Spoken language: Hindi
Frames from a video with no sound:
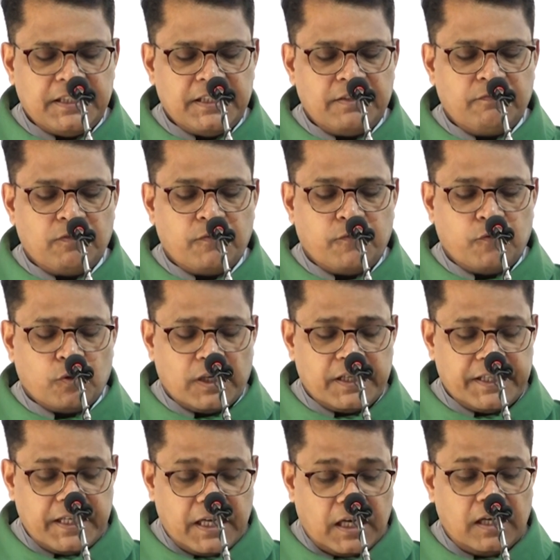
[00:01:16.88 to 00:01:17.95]
थे वो
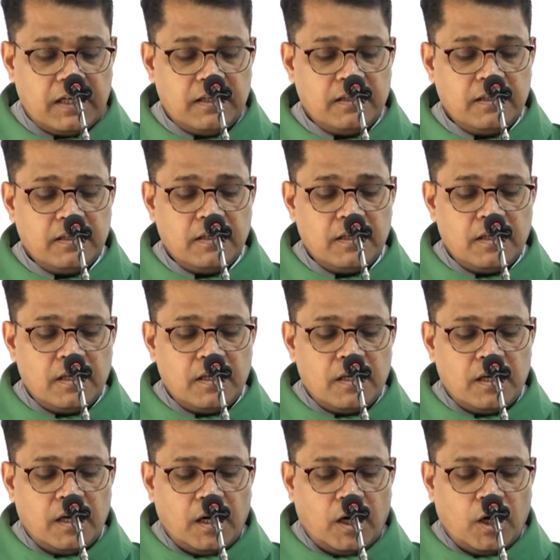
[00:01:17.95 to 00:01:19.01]
फ़ौरन गया
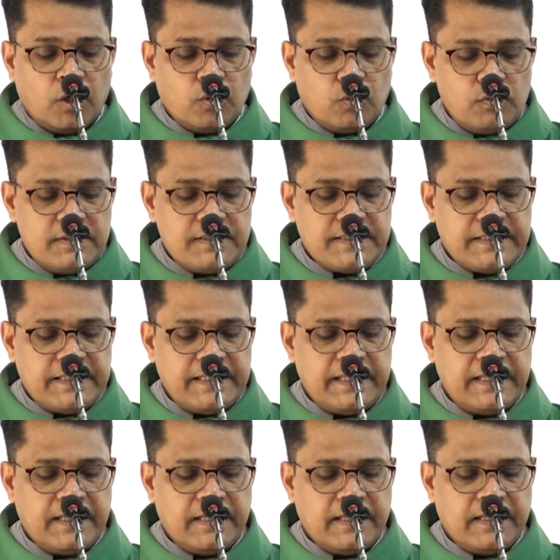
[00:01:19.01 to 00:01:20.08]
और उनसे
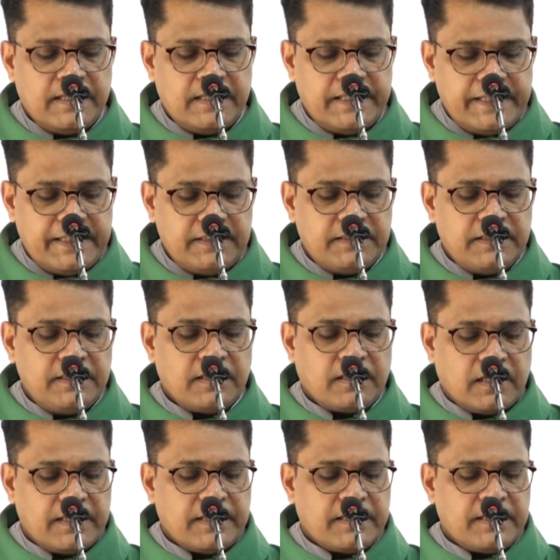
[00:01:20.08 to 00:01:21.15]
लेन देन
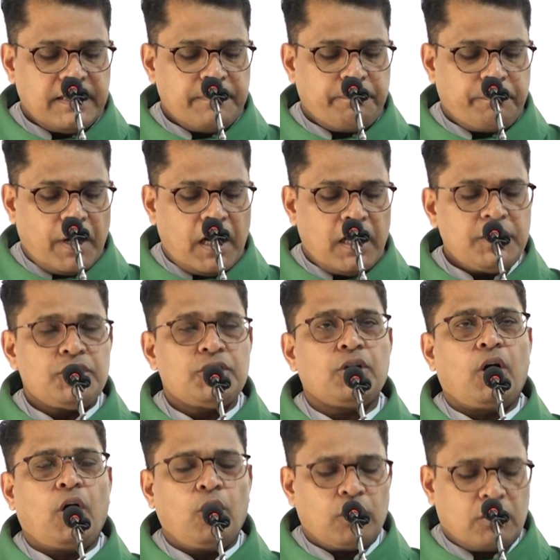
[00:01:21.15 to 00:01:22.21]
करके पाँच
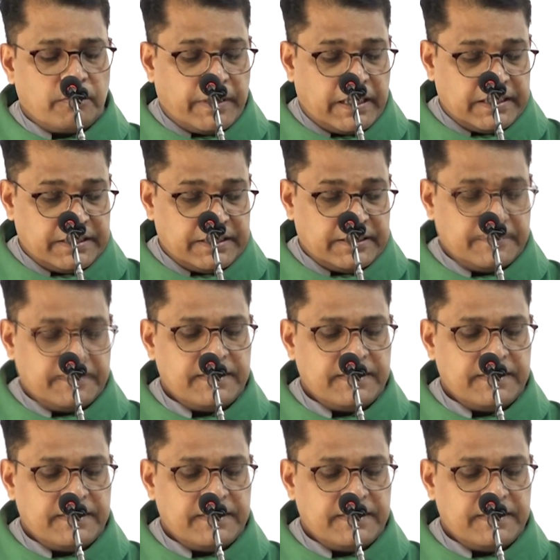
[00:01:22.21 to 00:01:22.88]
और कमा लिए